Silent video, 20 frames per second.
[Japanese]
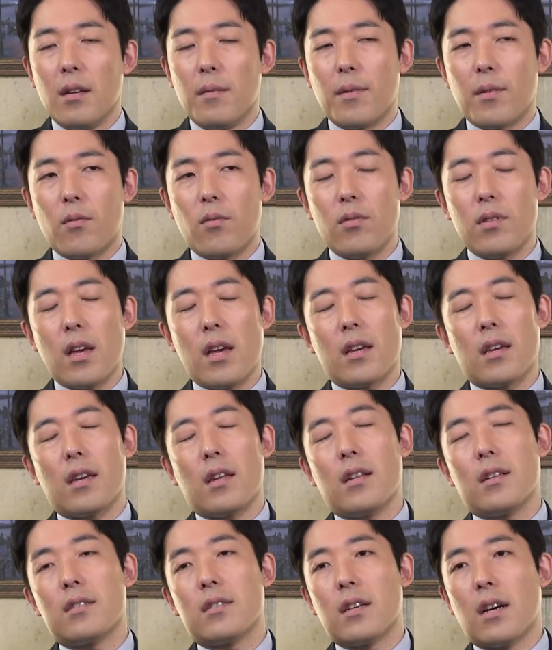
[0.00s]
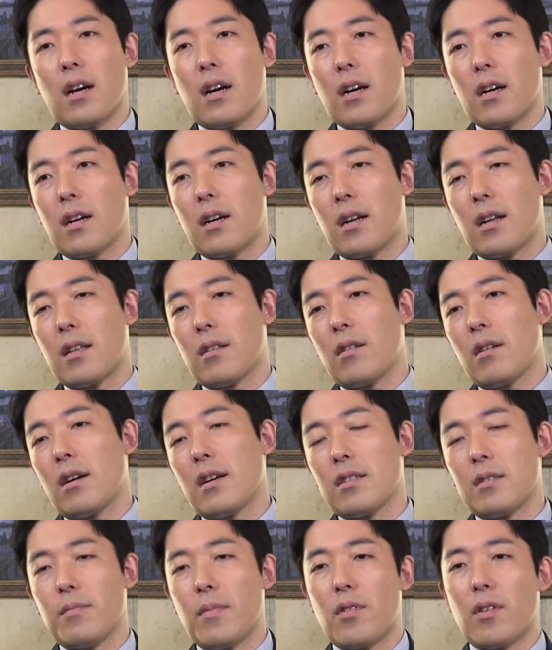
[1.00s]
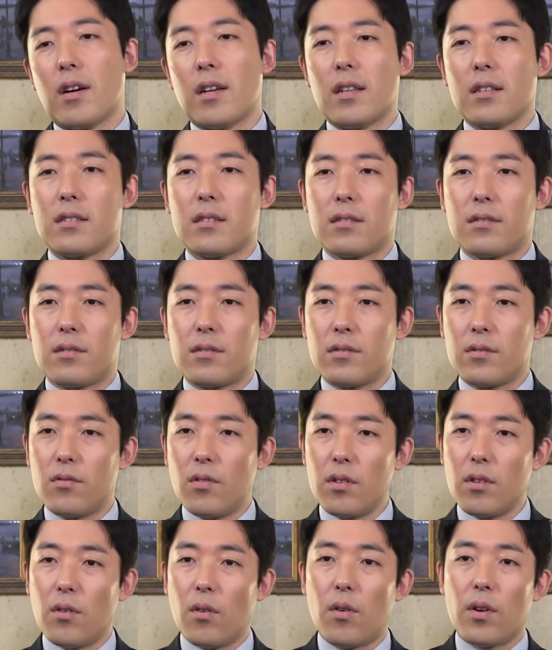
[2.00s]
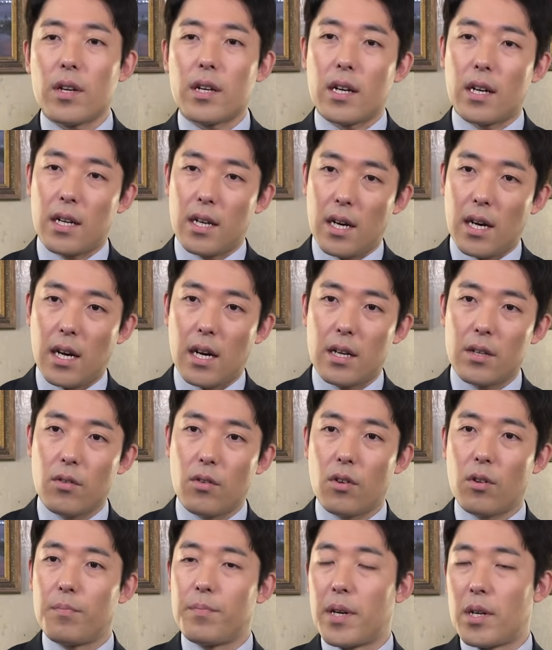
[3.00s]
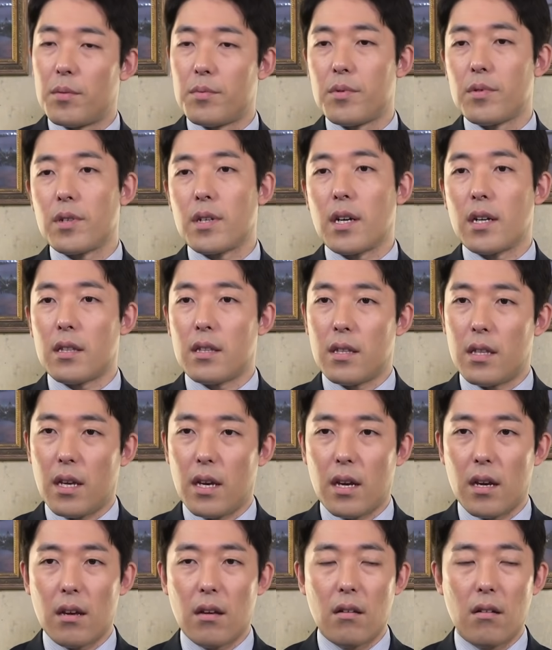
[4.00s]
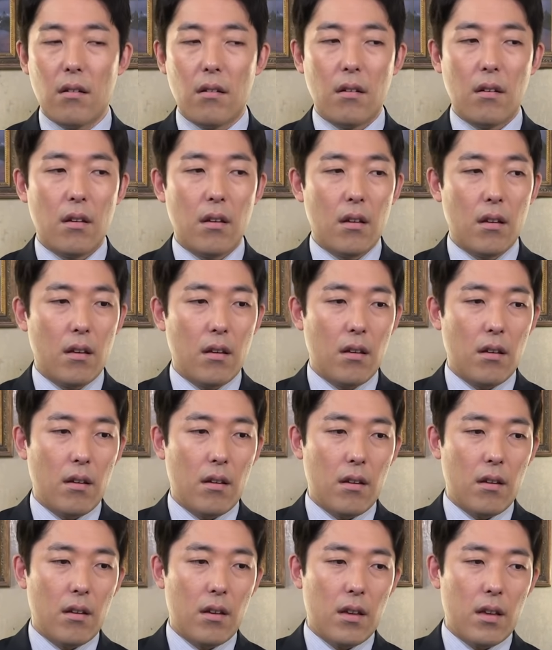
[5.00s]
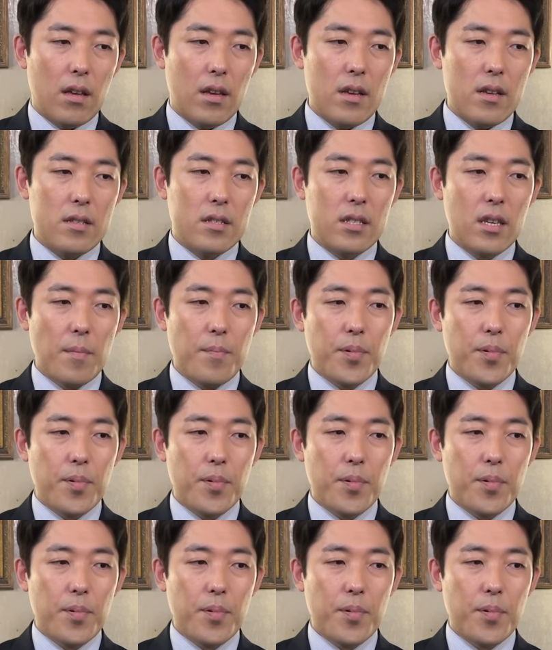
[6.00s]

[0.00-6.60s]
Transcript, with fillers: 古代ギリシャから始まる話がすごい多いからヨーロッパの文化って。エジ